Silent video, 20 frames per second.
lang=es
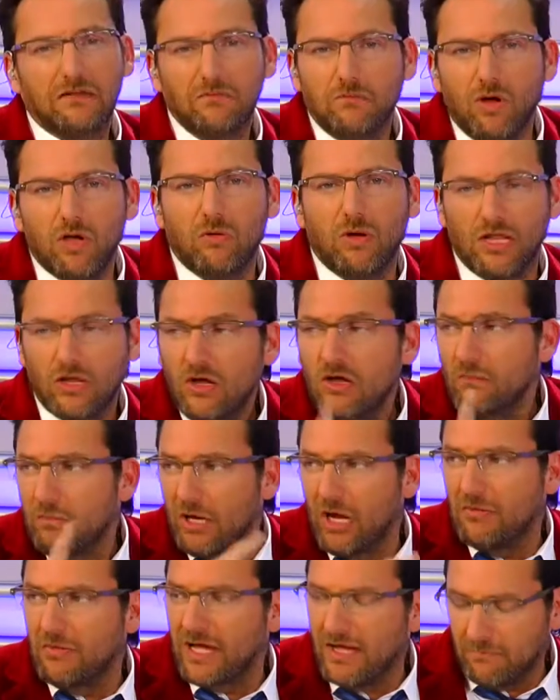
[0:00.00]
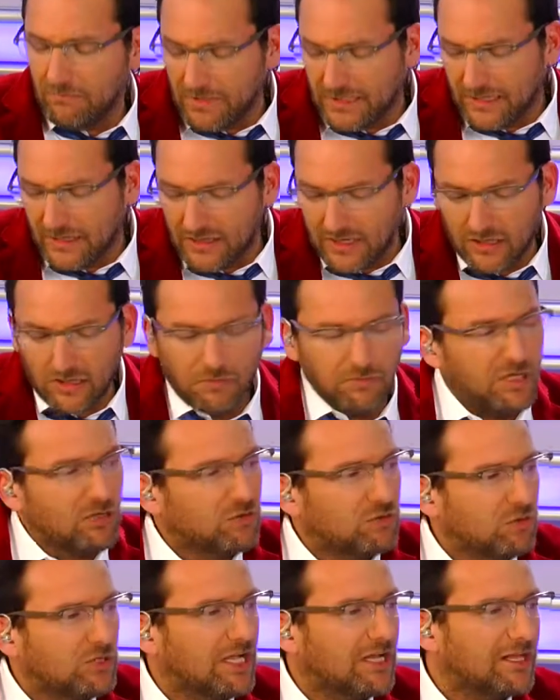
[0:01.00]
Muy bueno. Pero además me está llegando a mí un
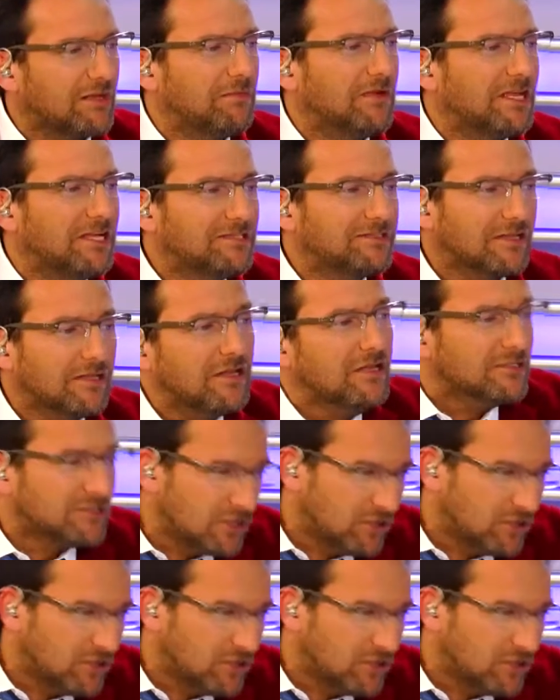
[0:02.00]
Twitter que me dice si